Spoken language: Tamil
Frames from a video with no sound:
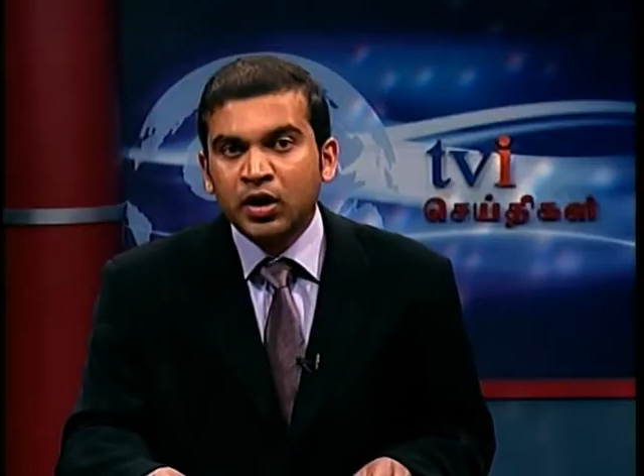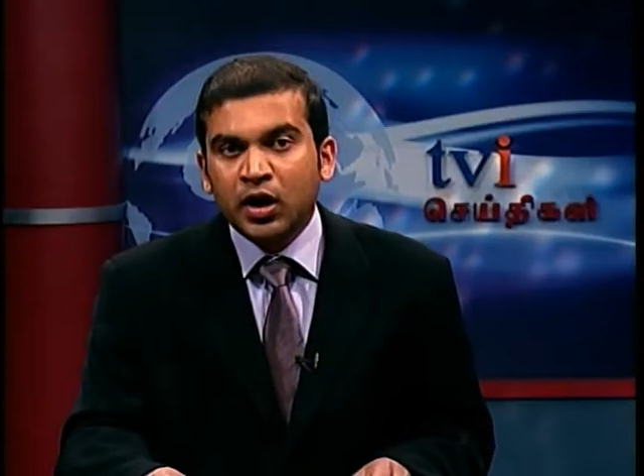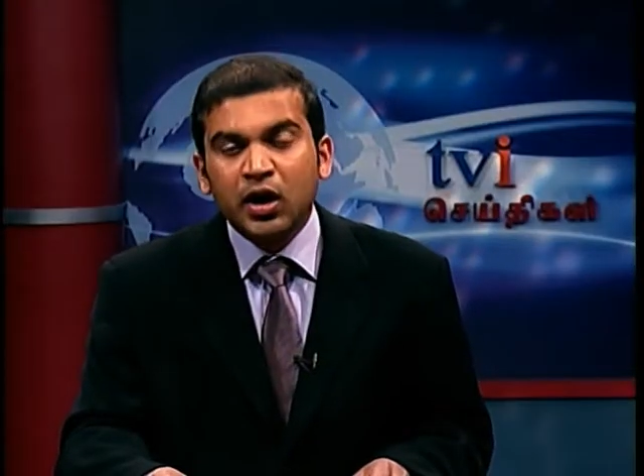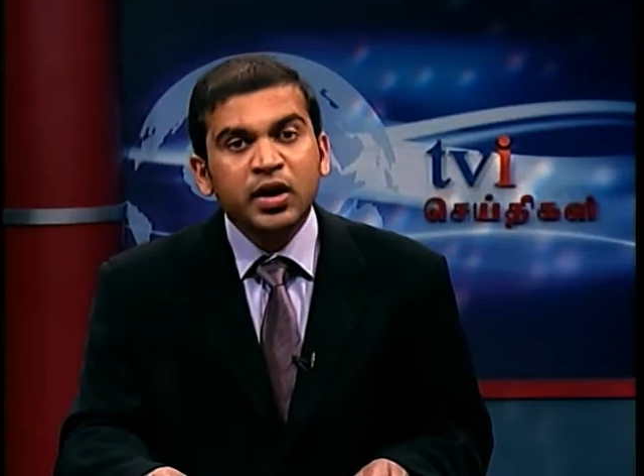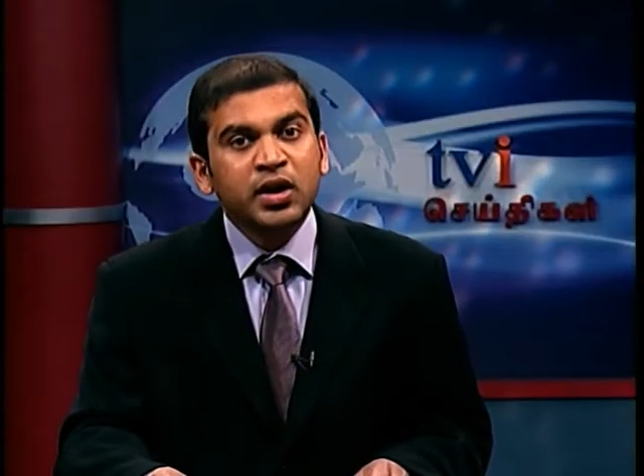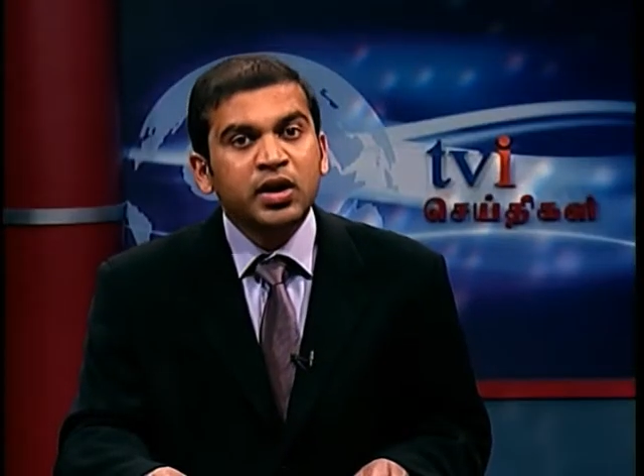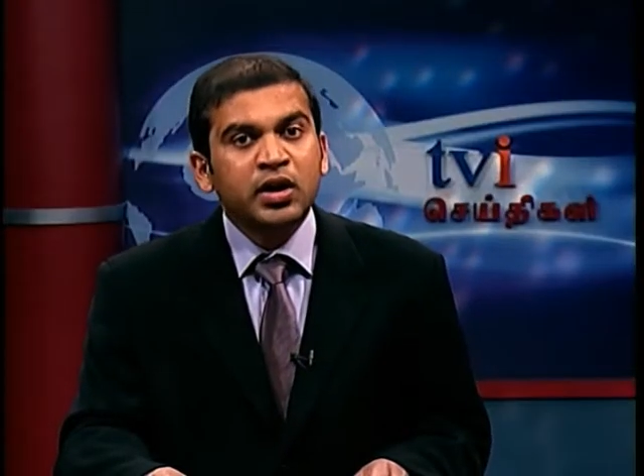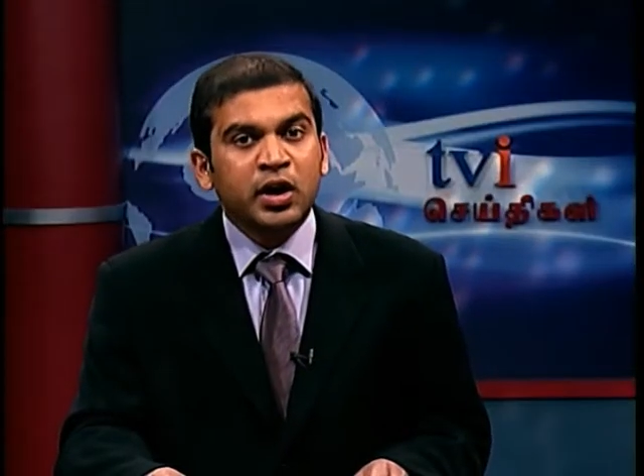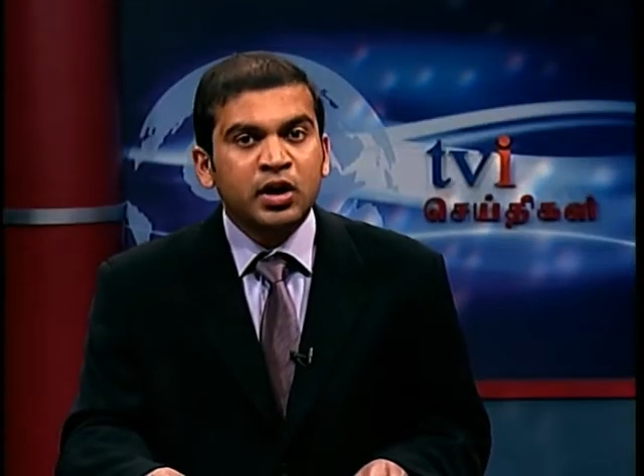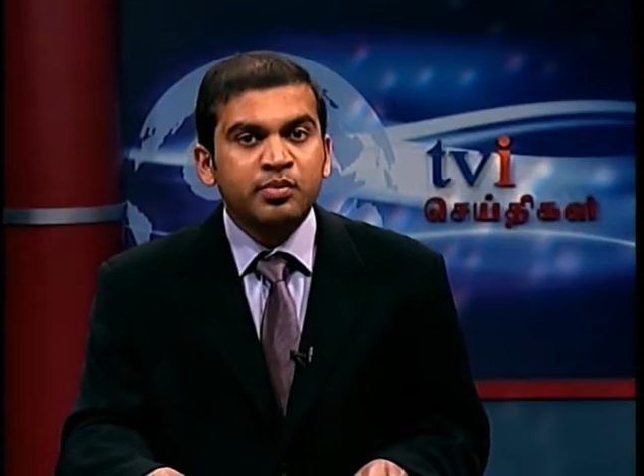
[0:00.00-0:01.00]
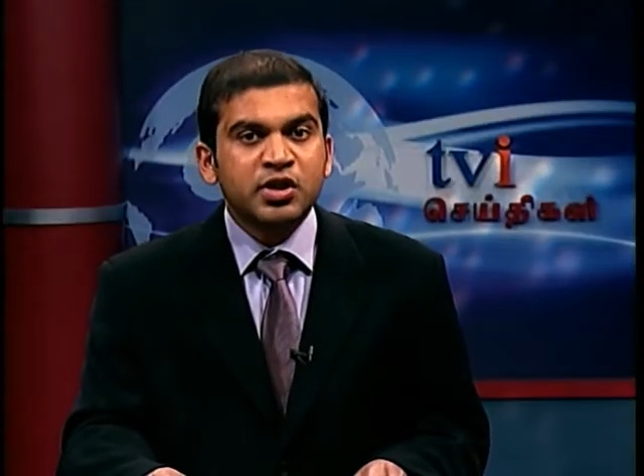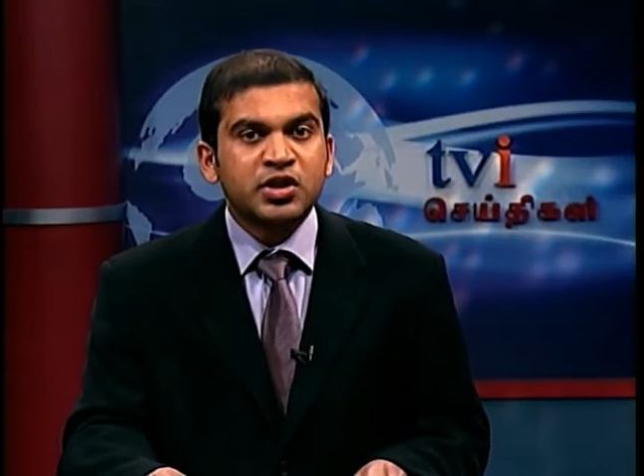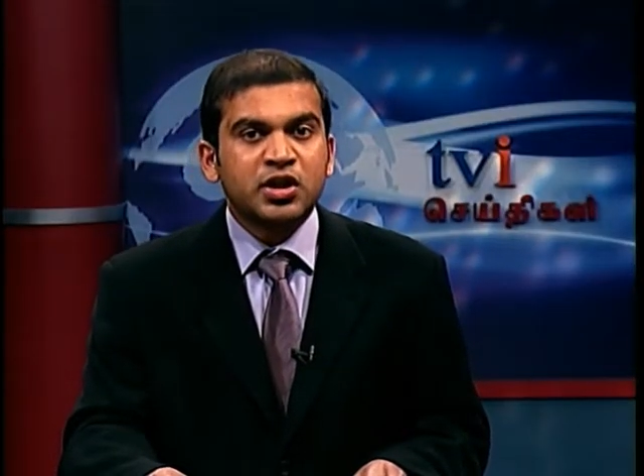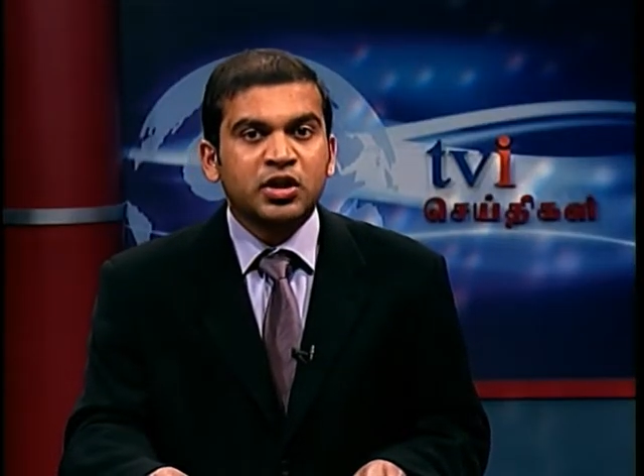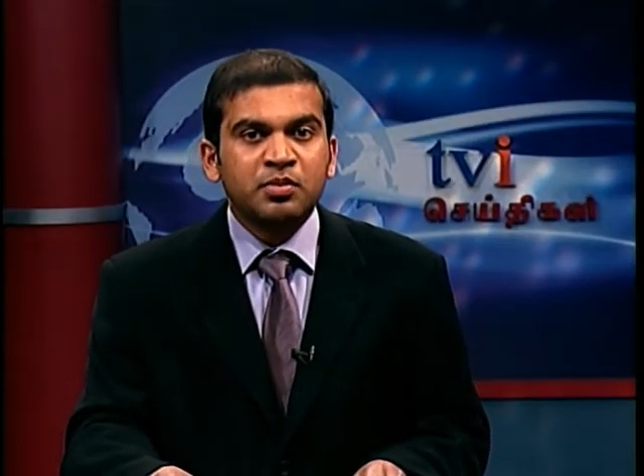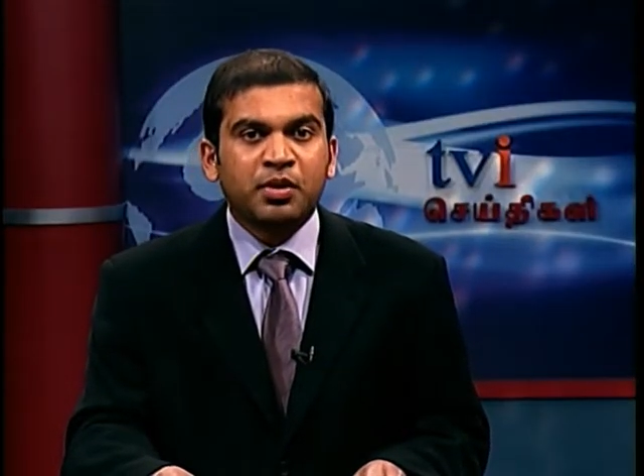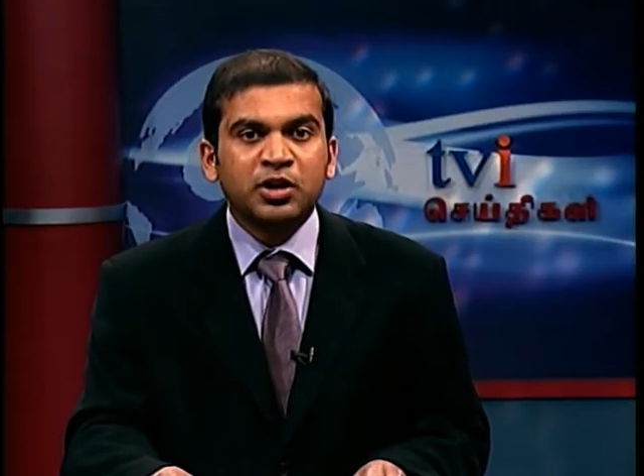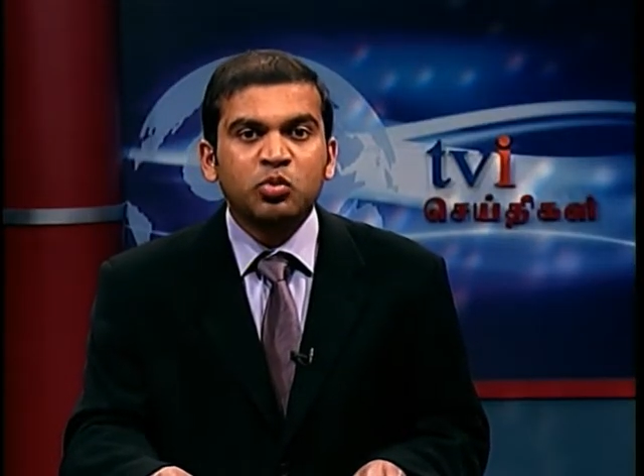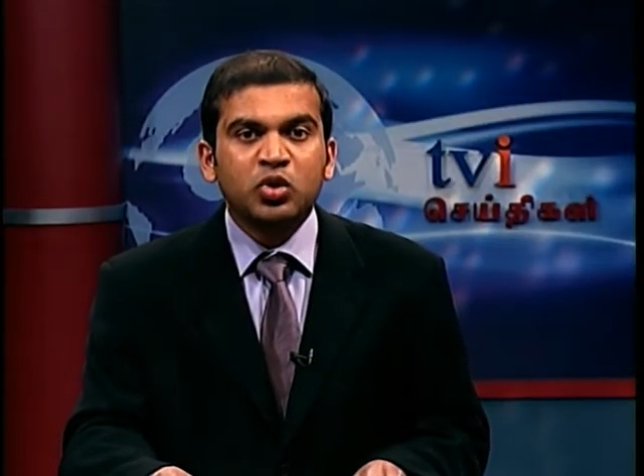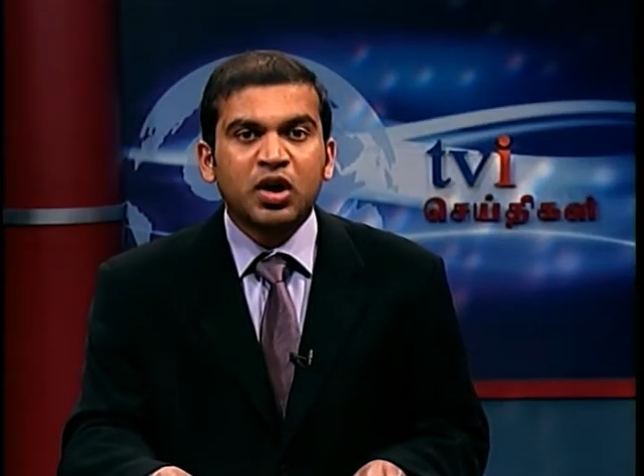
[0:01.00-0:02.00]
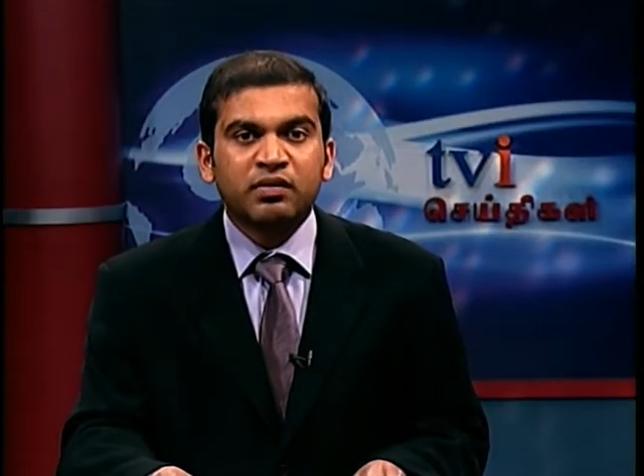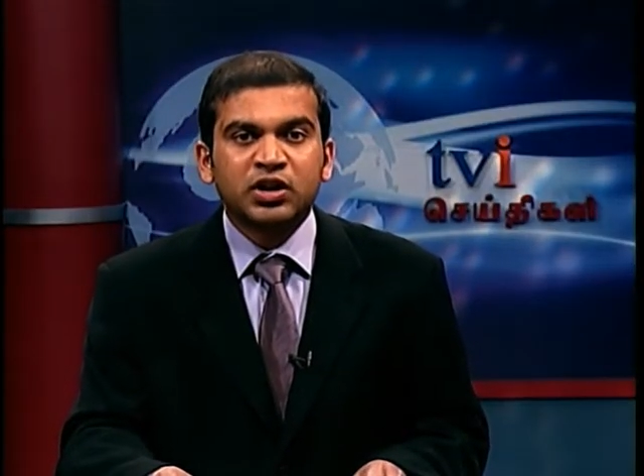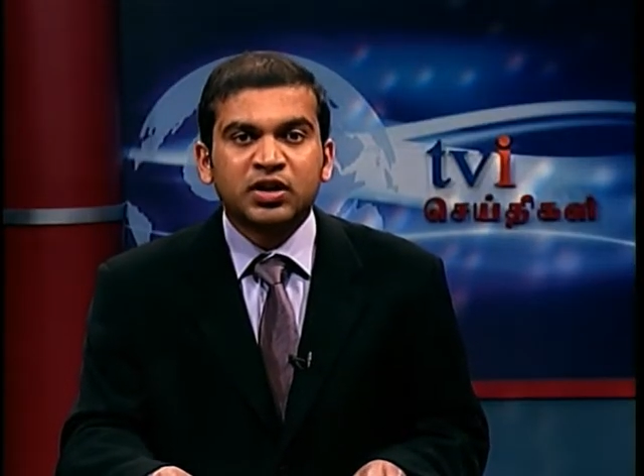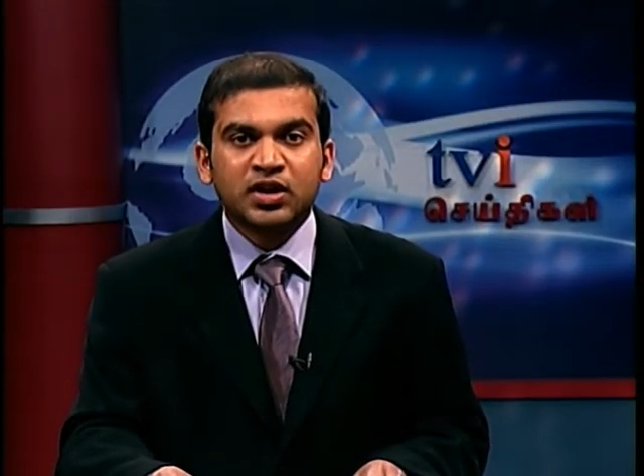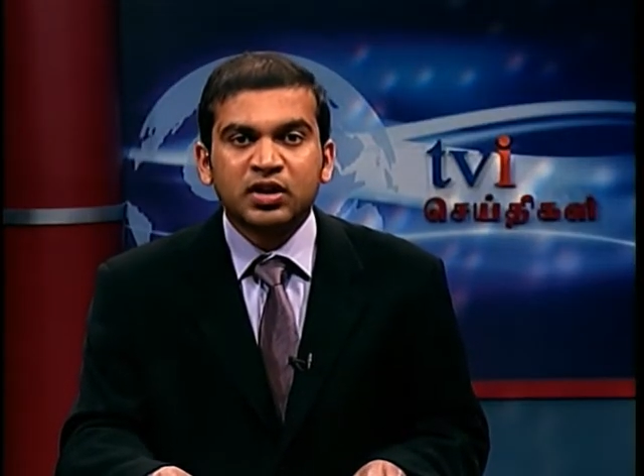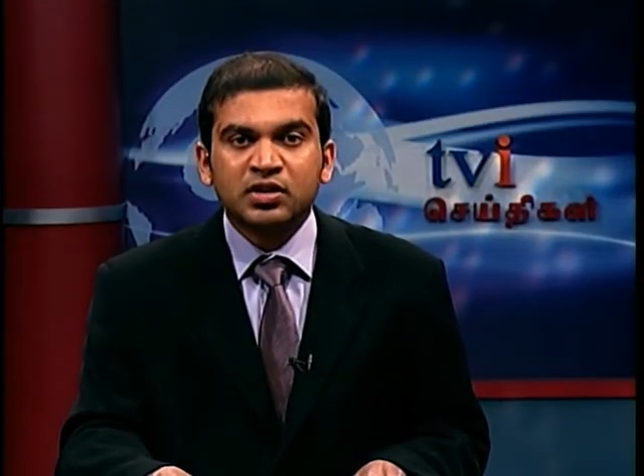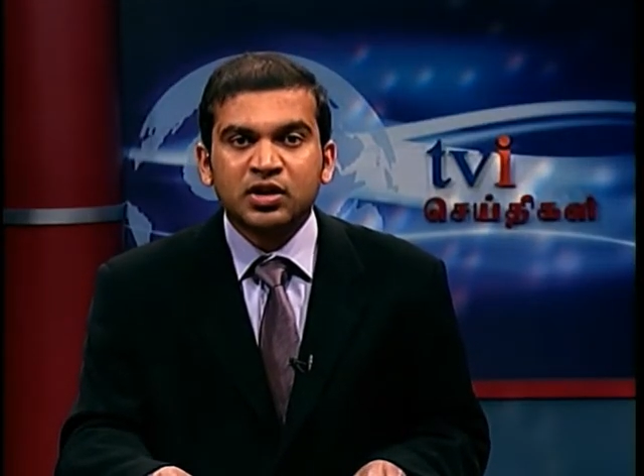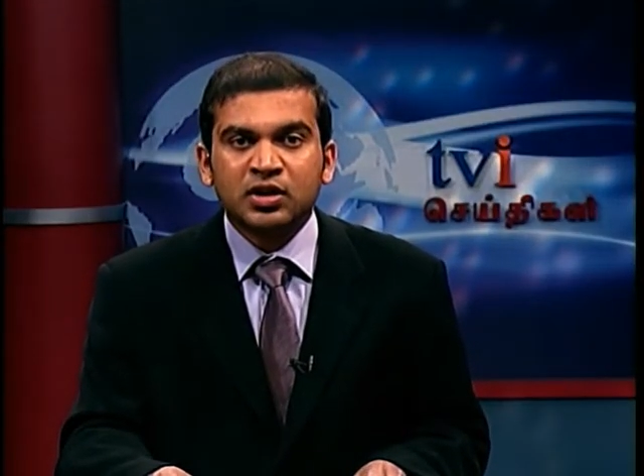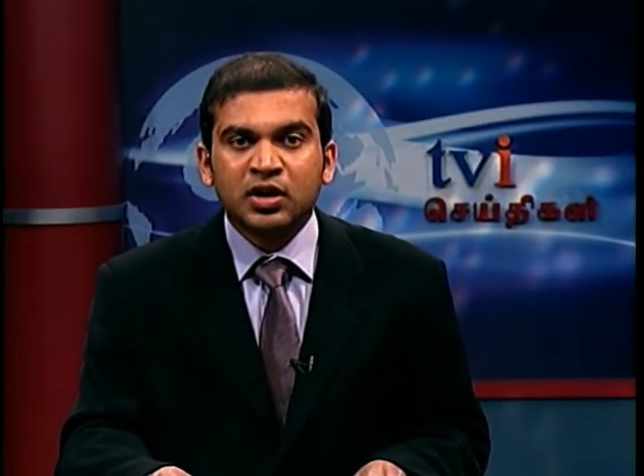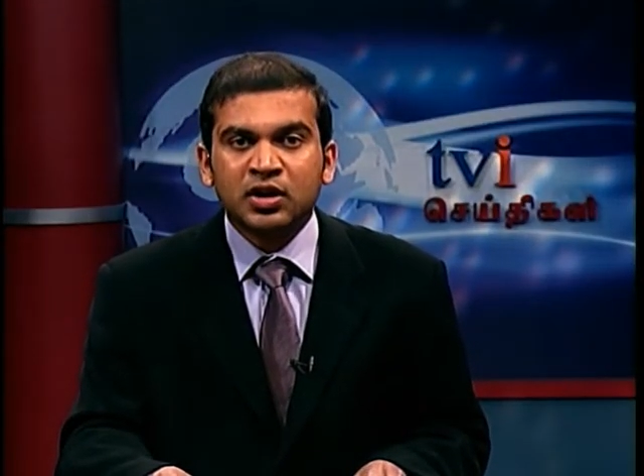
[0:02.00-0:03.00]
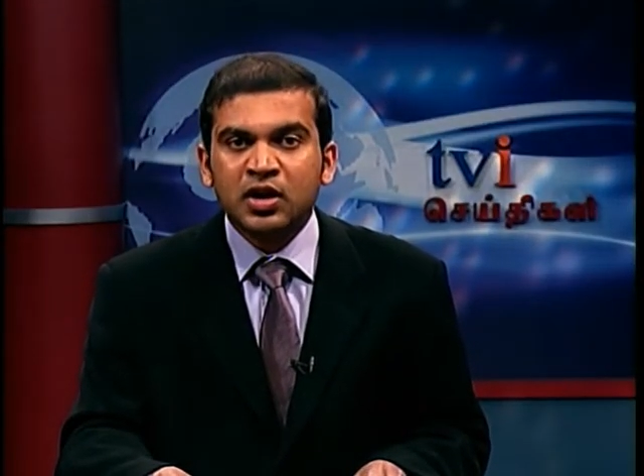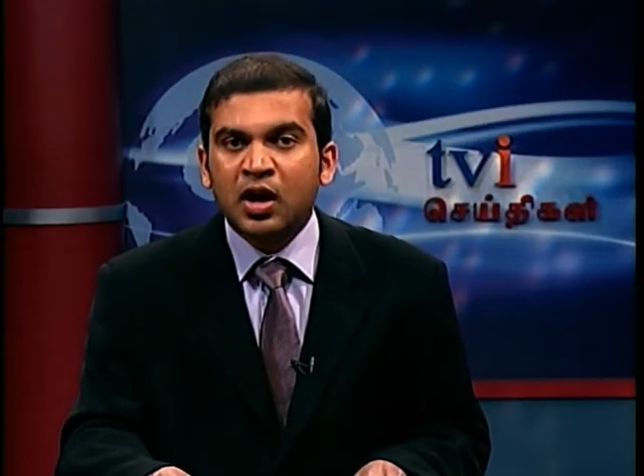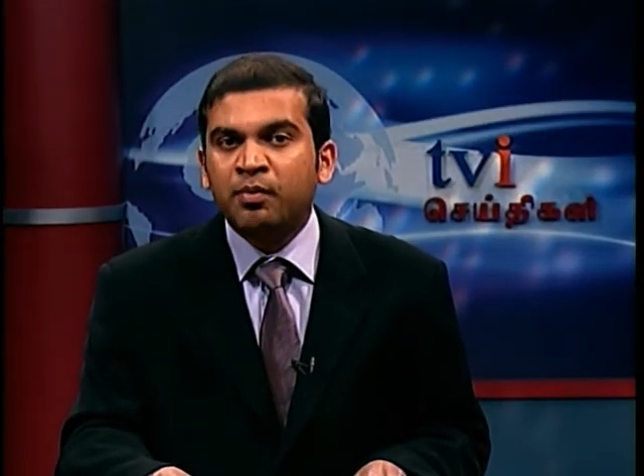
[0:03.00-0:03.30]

இலங்கையின் இனப்பிரச்சினைக்கு பதிமூன்றாவது திருத்தச் சட்டத்துக்கு